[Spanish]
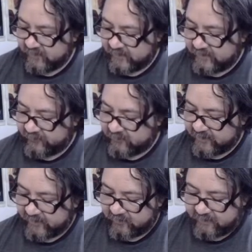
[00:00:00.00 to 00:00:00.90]
La forma
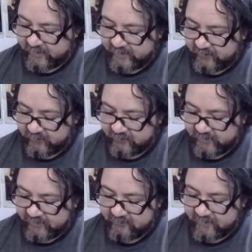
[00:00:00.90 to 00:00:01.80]
de los pies, la forma de
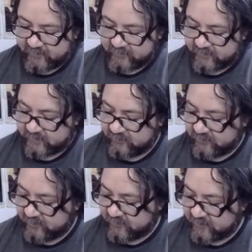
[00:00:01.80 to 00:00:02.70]
las manos, todo ese tipo
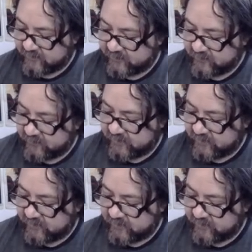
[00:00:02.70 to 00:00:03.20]
de cosas son súper